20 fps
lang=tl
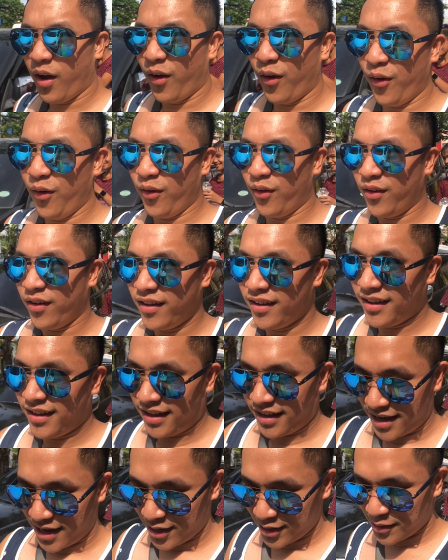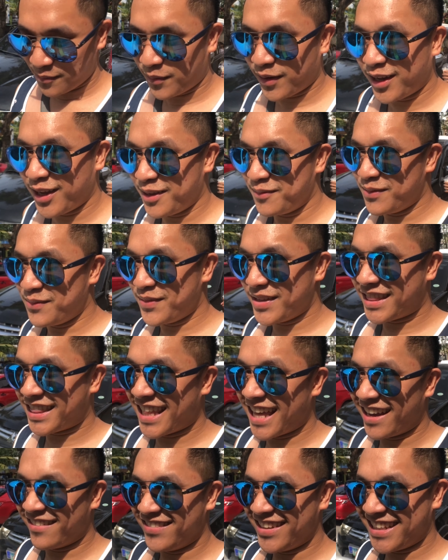Oh, ayun na pala yung meet
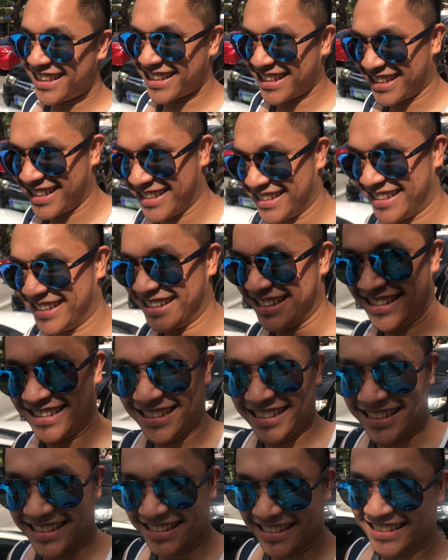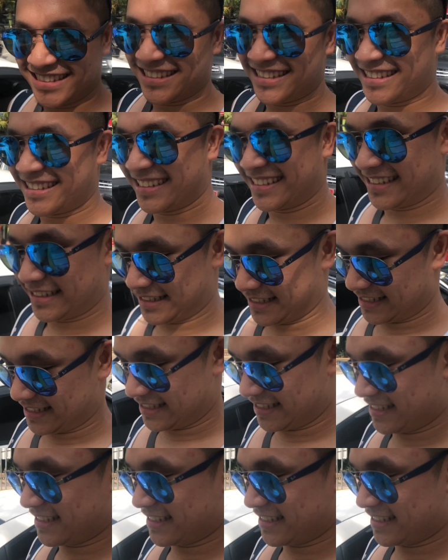namin. Nakakaloko